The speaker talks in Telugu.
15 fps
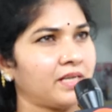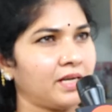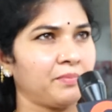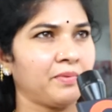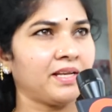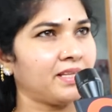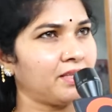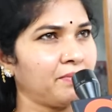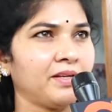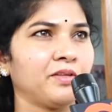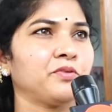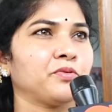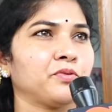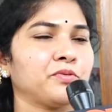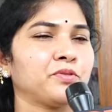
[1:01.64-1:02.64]
చేయడం అనేది
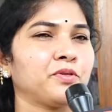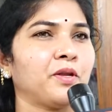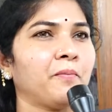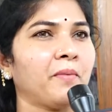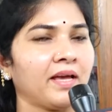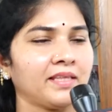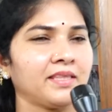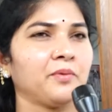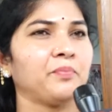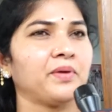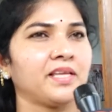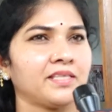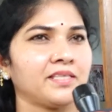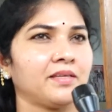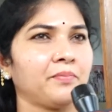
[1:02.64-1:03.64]
మనం చూస్తున్నాం అయితే
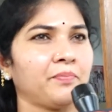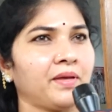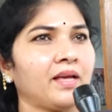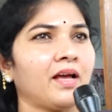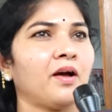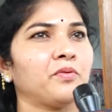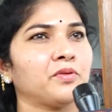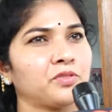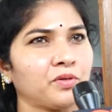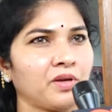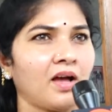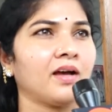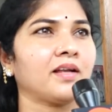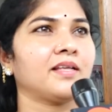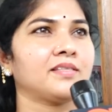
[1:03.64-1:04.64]
బీజేపీ కావచ్చు
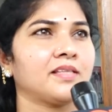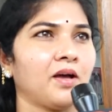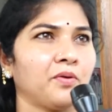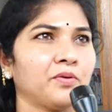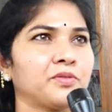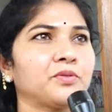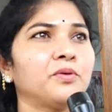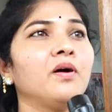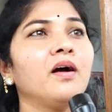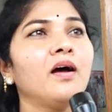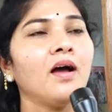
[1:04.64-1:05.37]
కాంగ్రెస్ కావచ్చు